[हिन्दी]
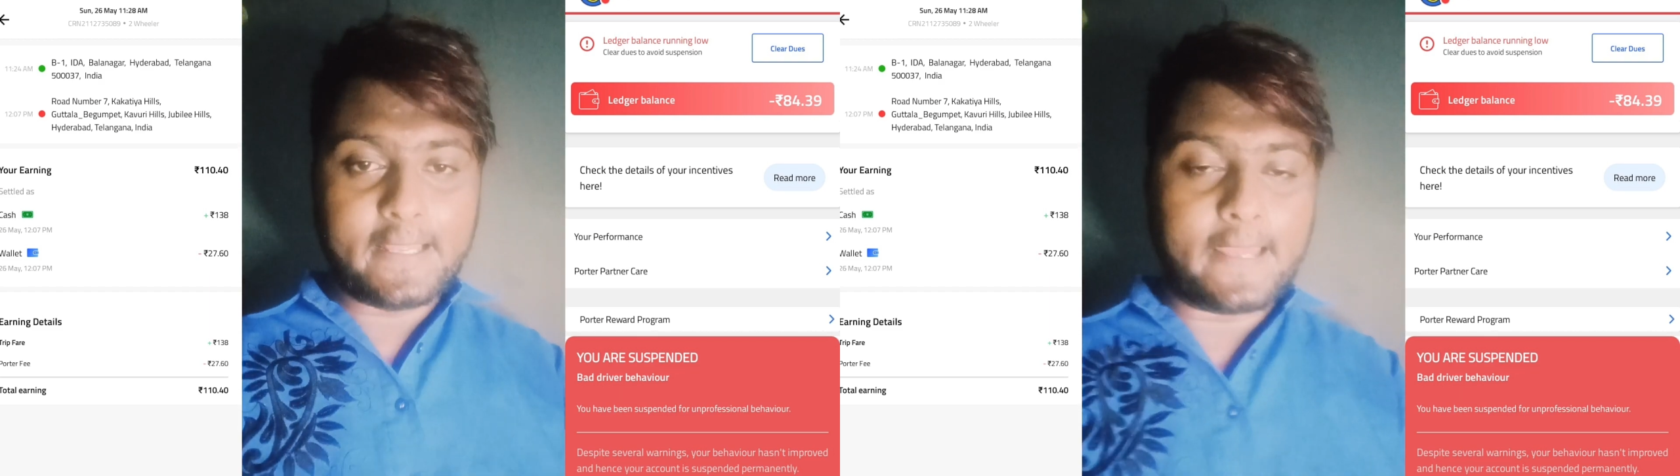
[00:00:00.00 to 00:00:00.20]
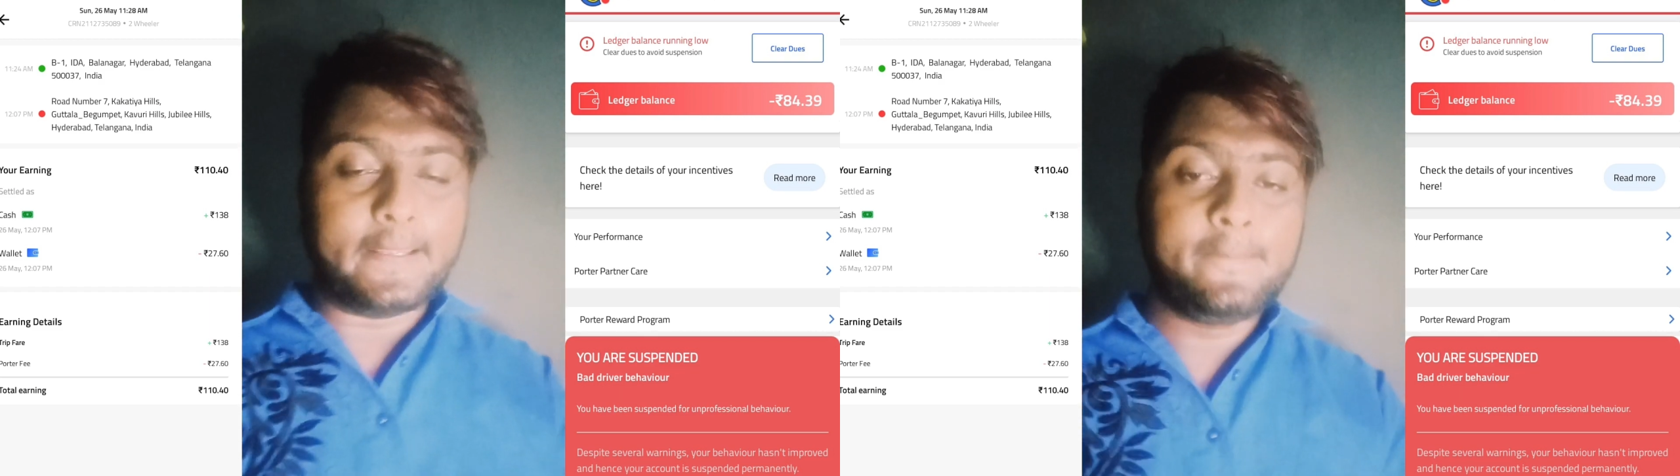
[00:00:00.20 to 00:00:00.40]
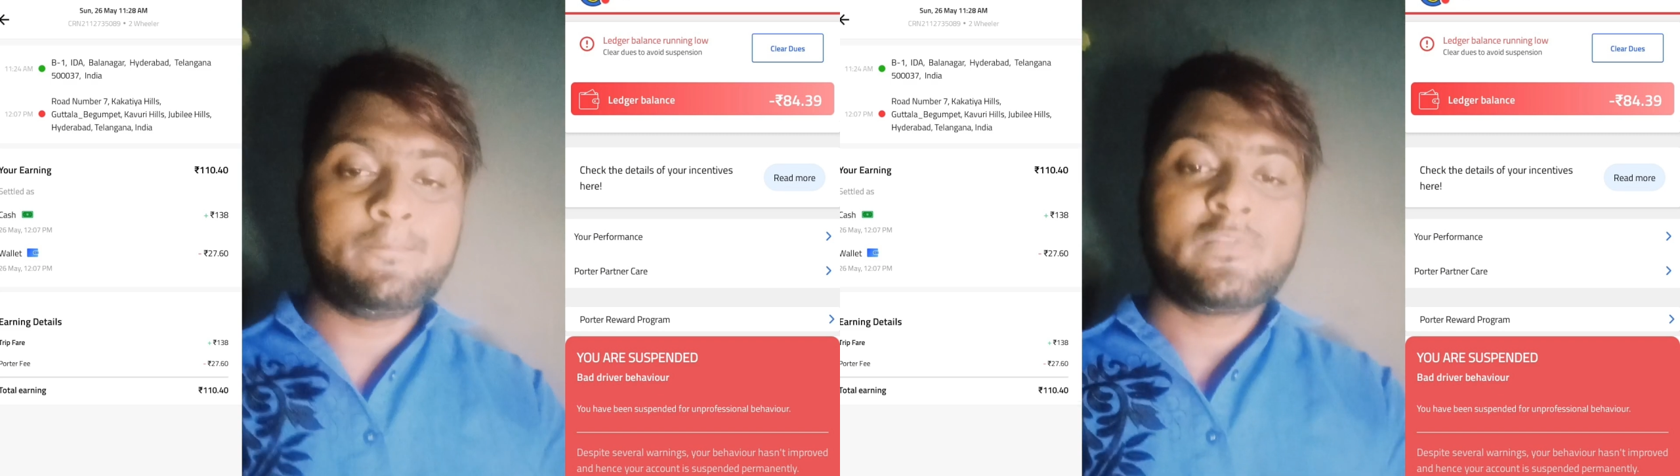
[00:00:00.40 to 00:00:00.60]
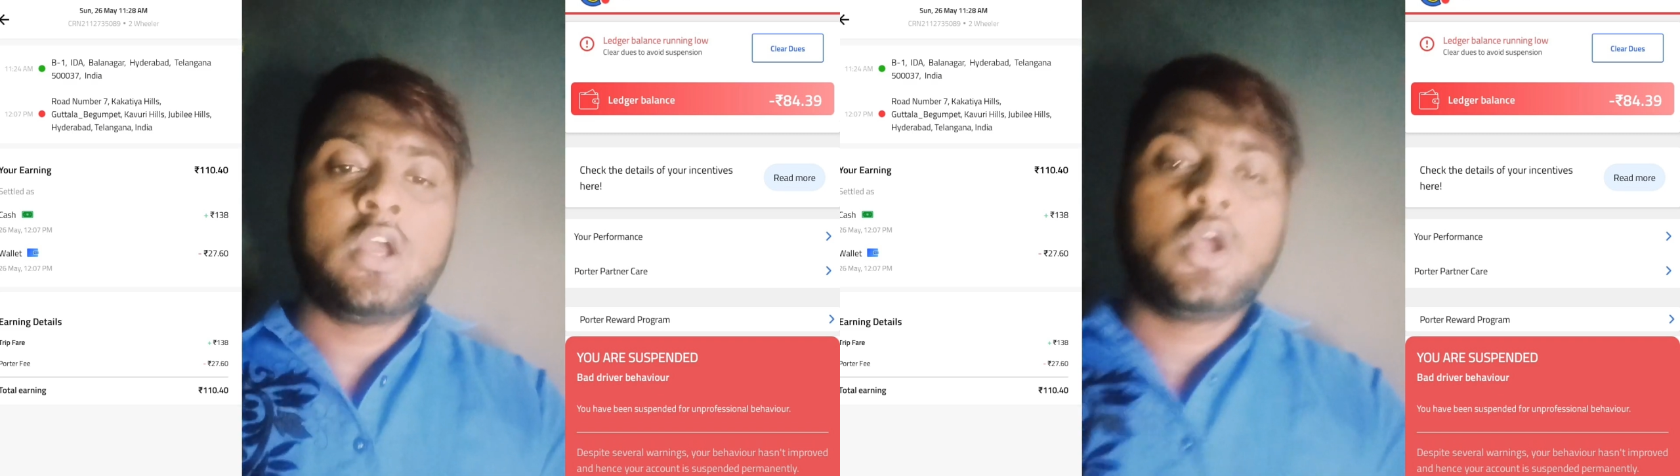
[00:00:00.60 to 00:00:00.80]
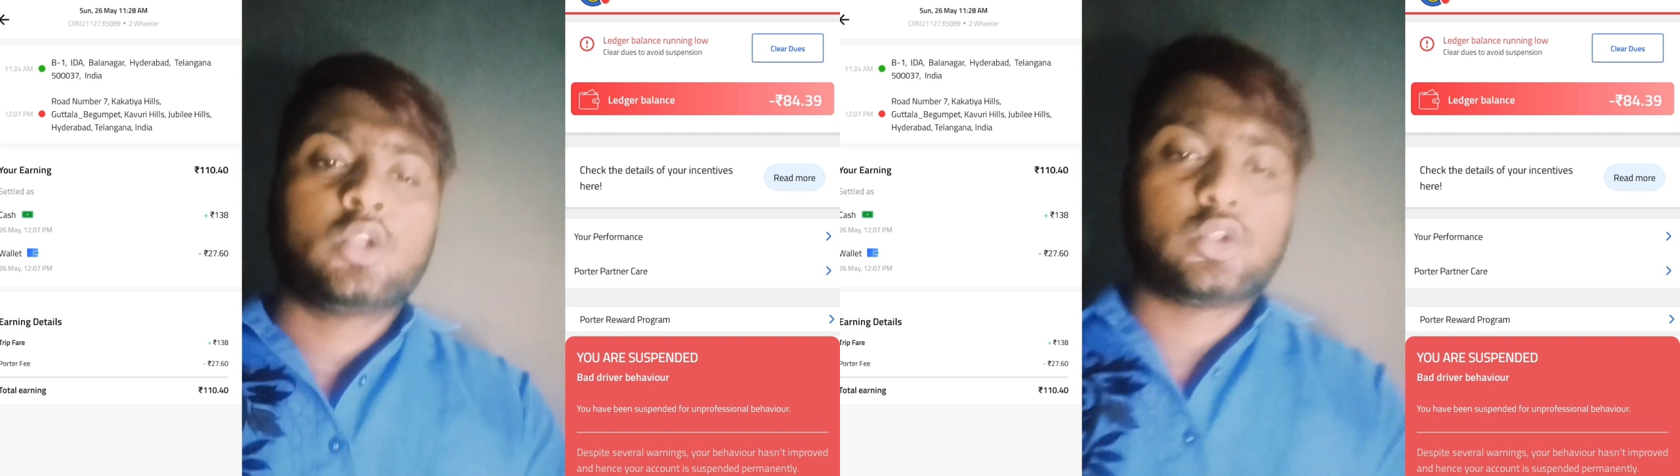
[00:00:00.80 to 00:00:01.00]
गया है
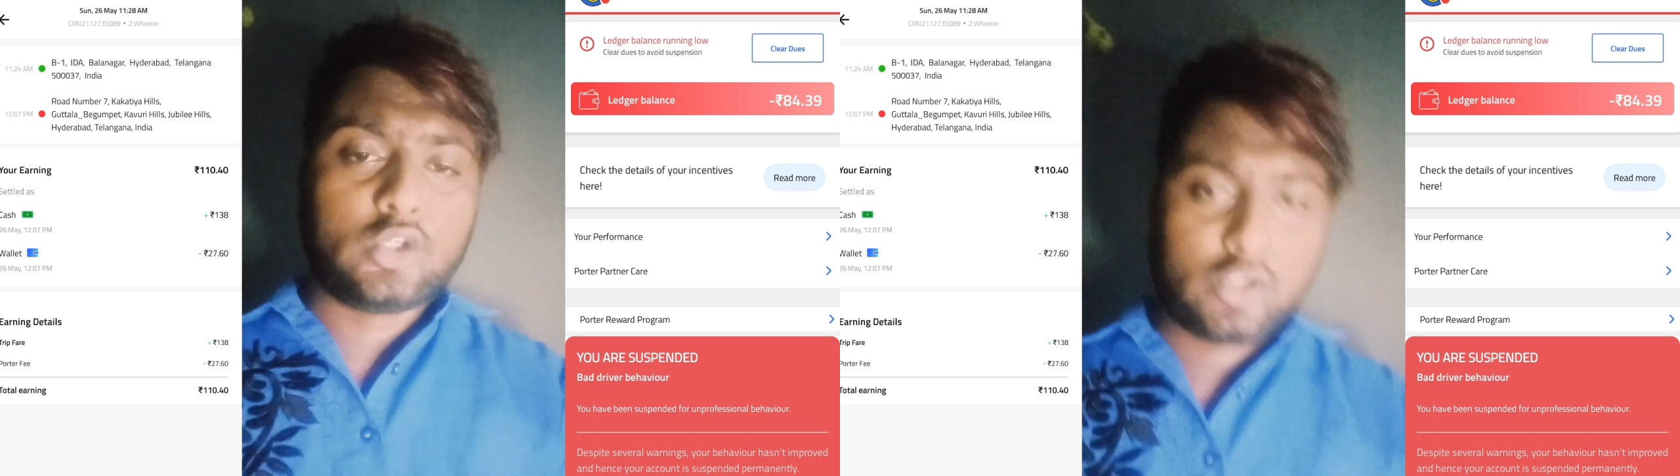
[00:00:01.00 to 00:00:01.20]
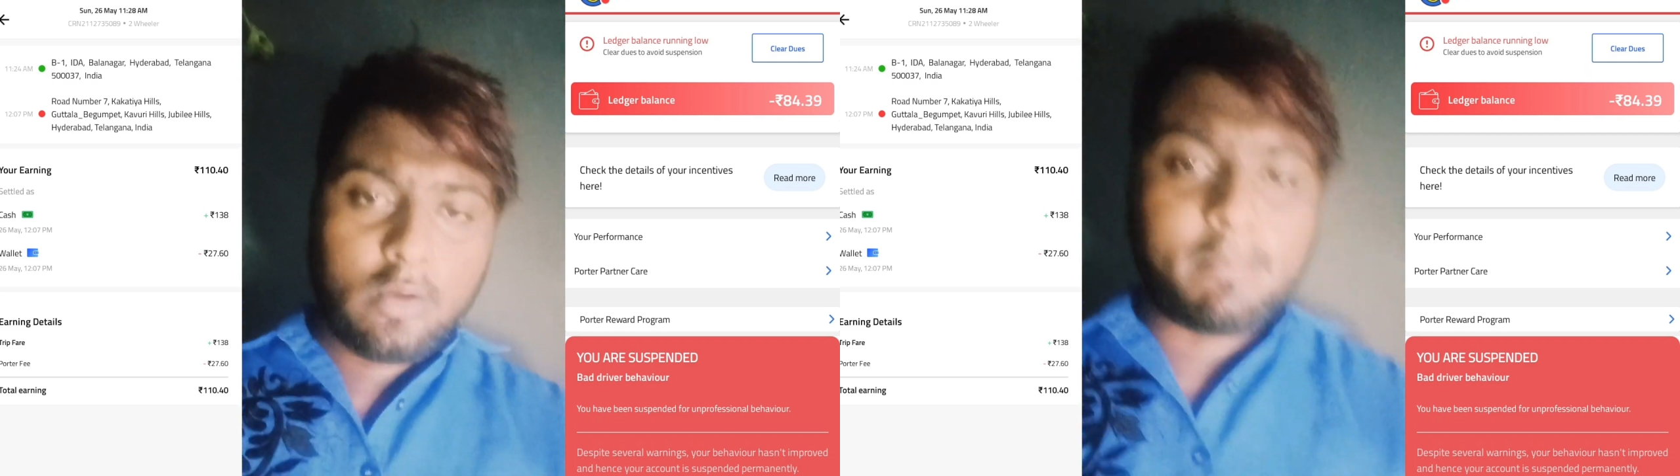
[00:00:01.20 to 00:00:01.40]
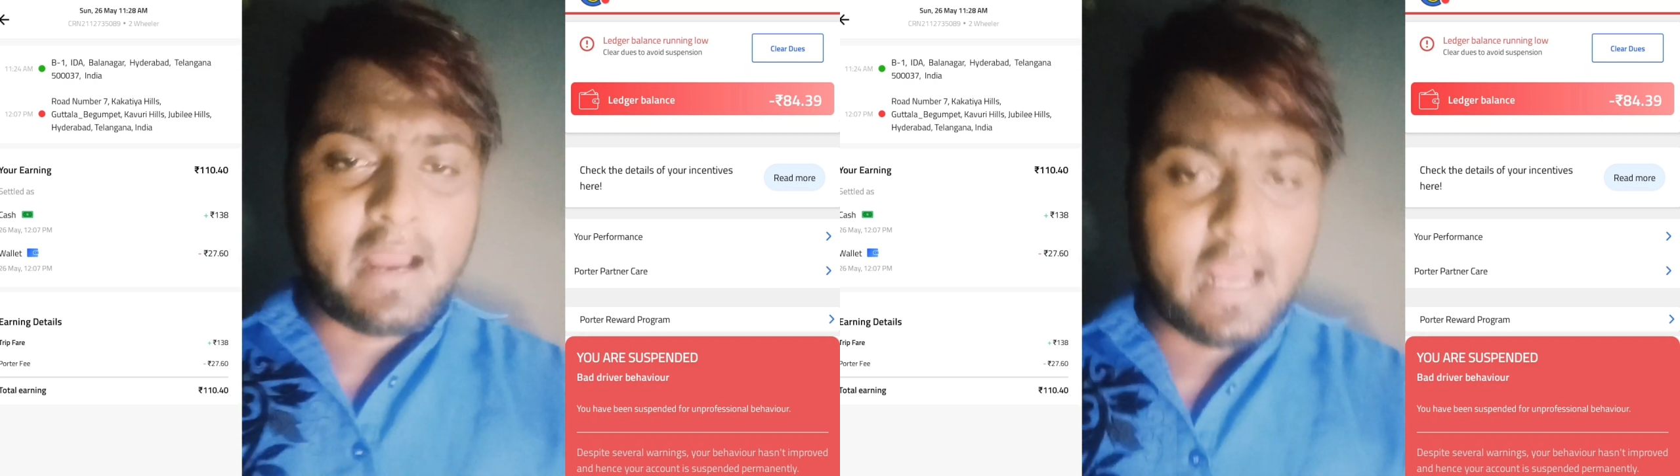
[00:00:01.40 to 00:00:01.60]
दोस्तों